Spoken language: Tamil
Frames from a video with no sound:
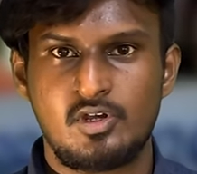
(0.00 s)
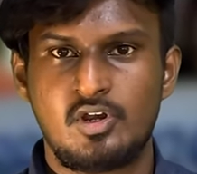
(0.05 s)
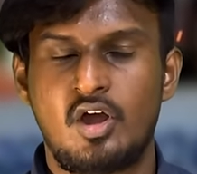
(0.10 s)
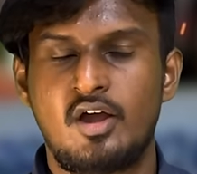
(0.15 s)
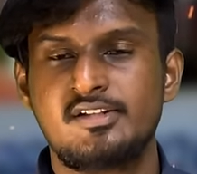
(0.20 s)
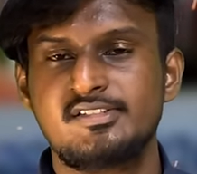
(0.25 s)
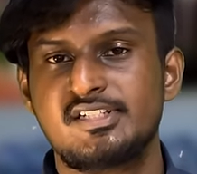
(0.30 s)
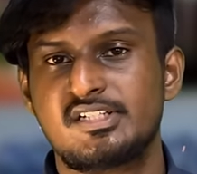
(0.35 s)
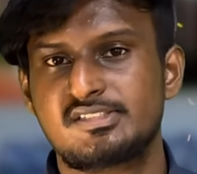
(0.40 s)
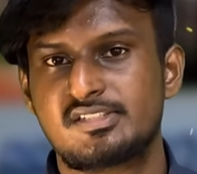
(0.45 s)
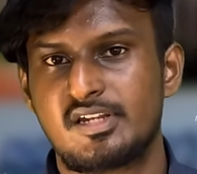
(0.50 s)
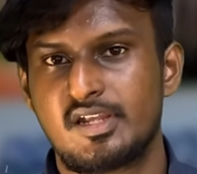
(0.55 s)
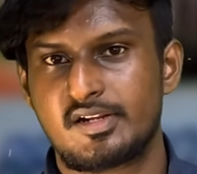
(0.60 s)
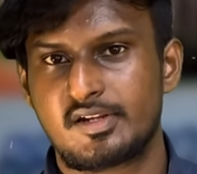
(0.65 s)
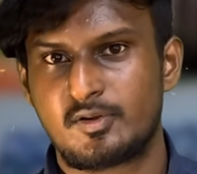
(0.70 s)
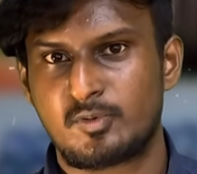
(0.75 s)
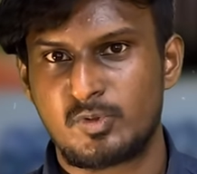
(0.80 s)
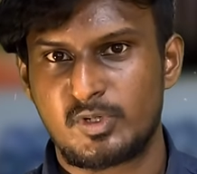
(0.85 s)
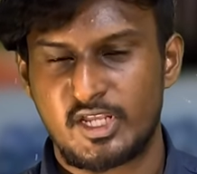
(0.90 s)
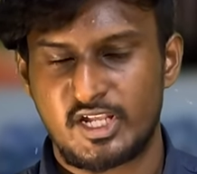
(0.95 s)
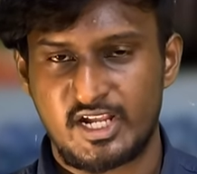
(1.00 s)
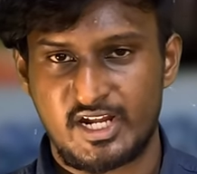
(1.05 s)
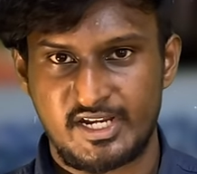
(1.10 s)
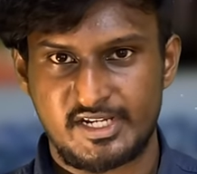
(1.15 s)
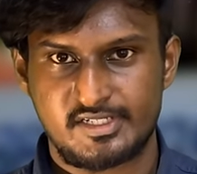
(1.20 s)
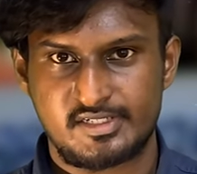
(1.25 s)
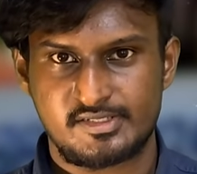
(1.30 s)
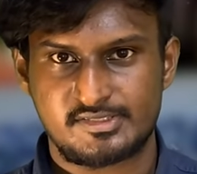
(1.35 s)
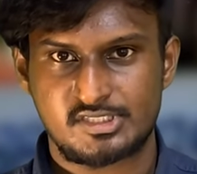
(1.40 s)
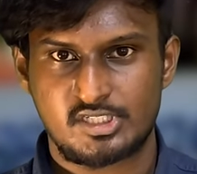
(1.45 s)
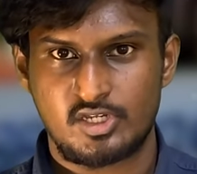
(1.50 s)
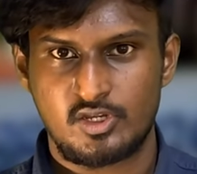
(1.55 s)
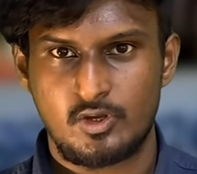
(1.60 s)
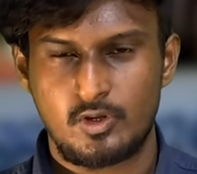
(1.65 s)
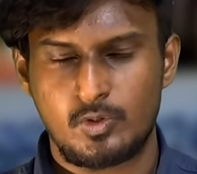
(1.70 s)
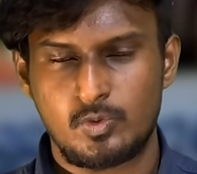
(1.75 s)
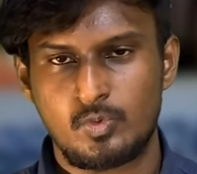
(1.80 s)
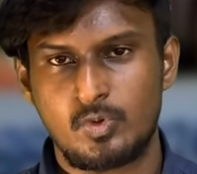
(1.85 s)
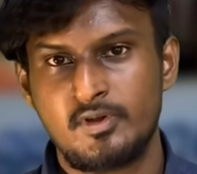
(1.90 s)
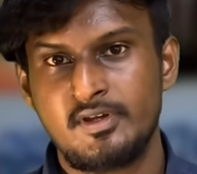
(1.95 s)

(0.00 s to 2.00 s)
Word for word: லான்ச்சர்ஸில் இருக்கக்கூடிய கனெக்டர்ஸையும்